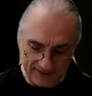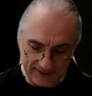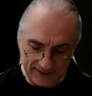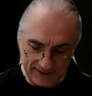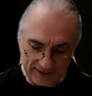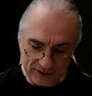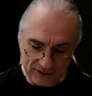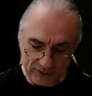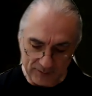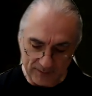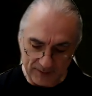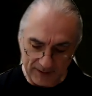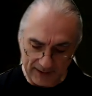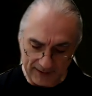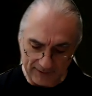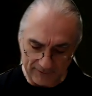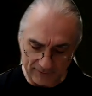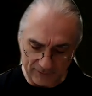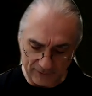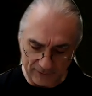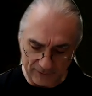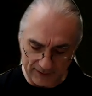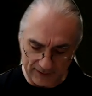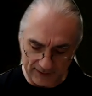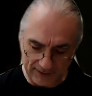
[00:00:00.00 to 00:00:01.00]
Ich sprach
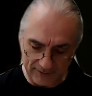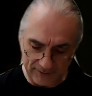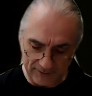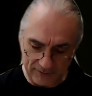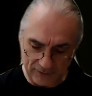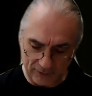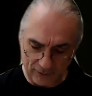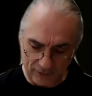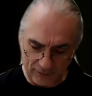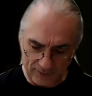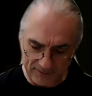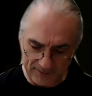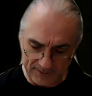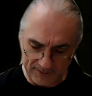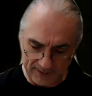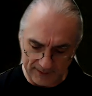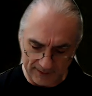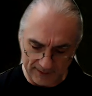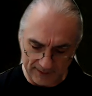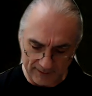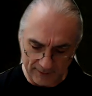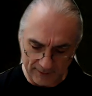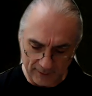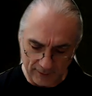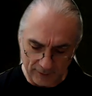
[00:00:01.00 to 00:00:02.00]
zu den
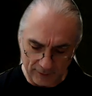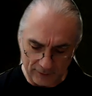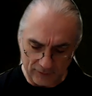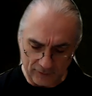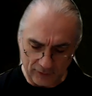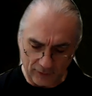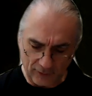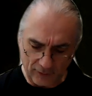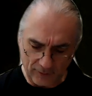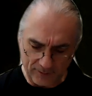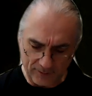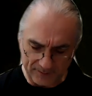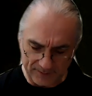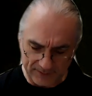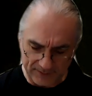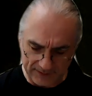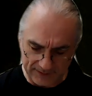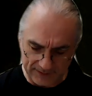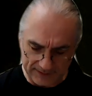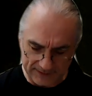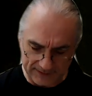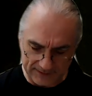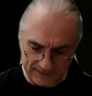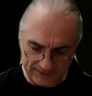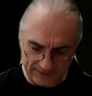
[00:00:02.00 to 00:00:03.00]
Tobenden, tobt
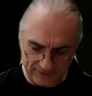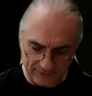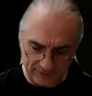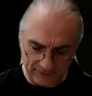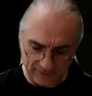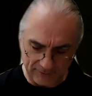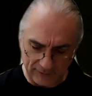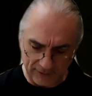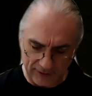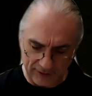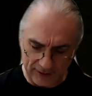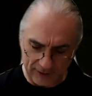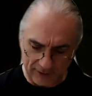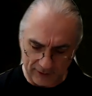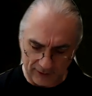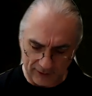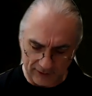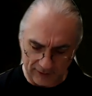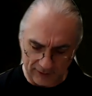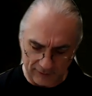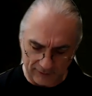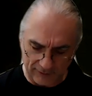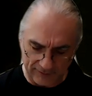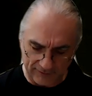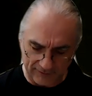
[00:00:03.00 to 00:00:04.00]
nicht, und zu den
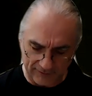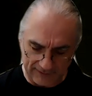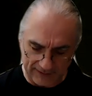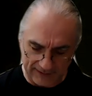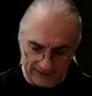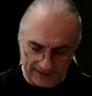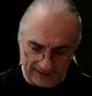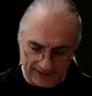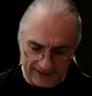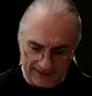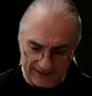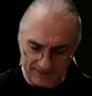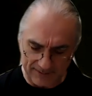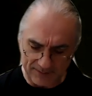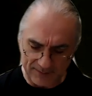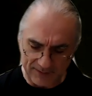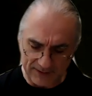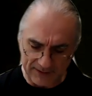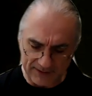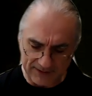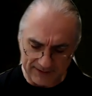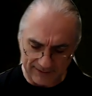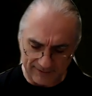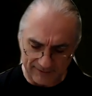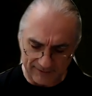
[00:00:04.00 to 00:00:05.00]
Gottlosen, erhebt
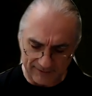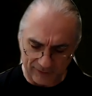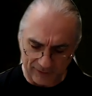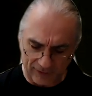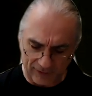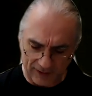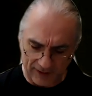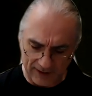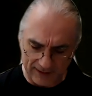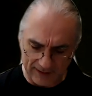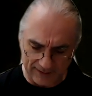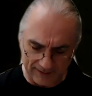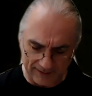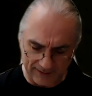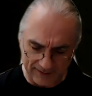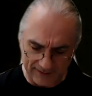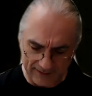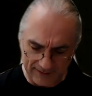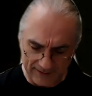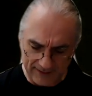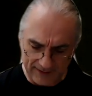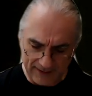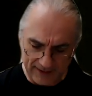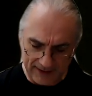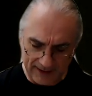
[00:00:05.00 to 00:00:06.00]
nicht das Horn.
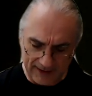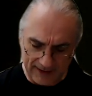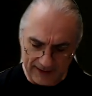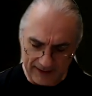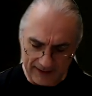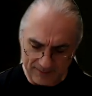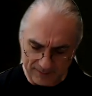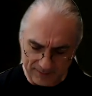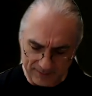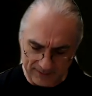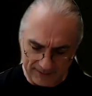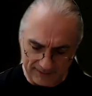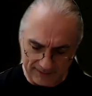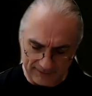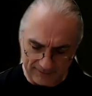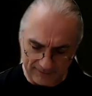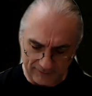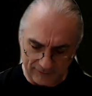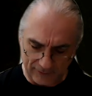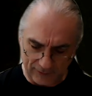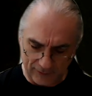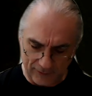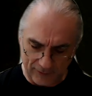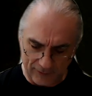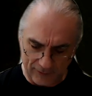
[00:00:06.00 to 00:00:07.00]
Erhebt nicht
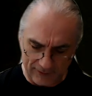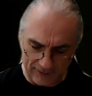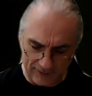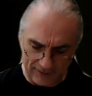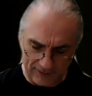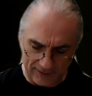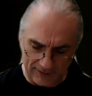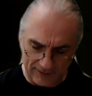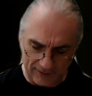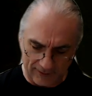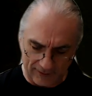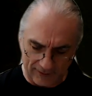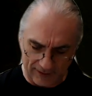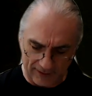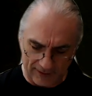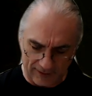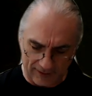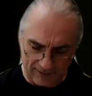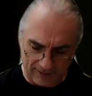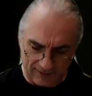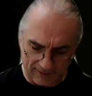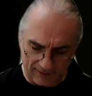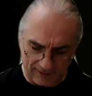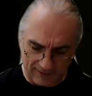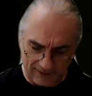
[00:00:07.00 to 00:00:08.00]
zur Höhe
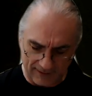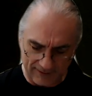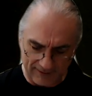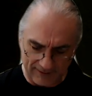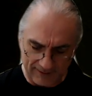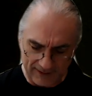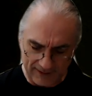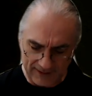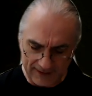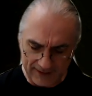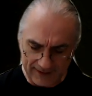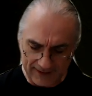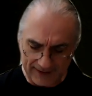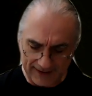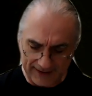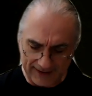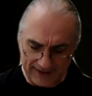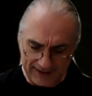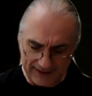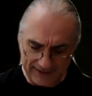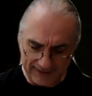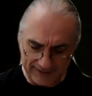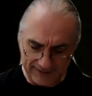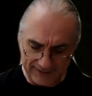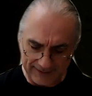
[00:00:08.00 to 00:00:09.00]
euer Horn,
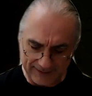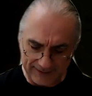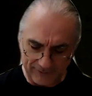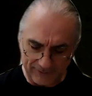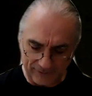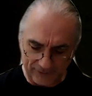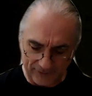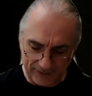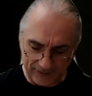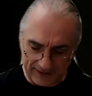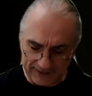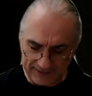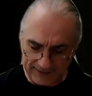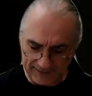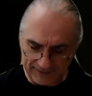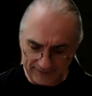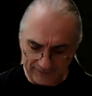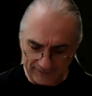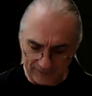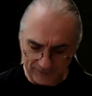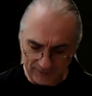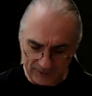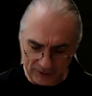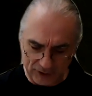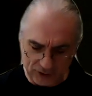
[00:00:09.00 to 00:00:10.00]
redet nicht
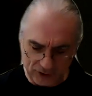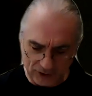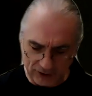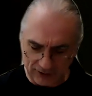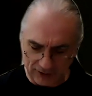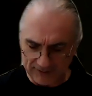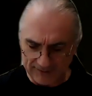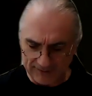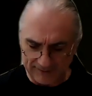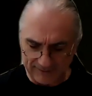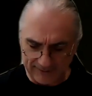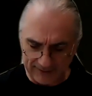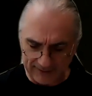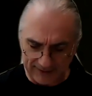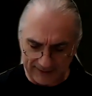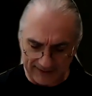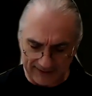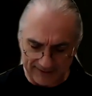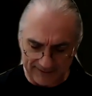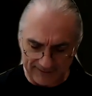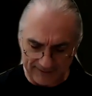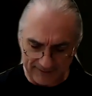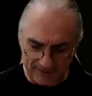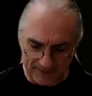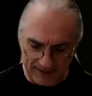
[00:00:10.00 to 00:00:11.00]
Freches mit stolz
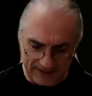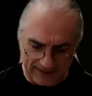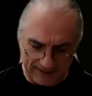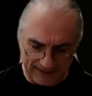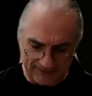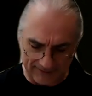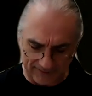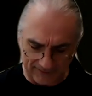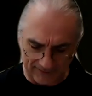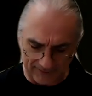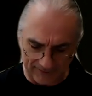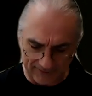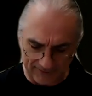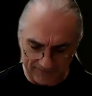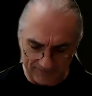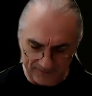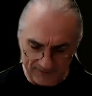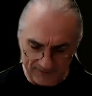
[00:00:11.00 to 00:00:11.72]
gerecktem Hals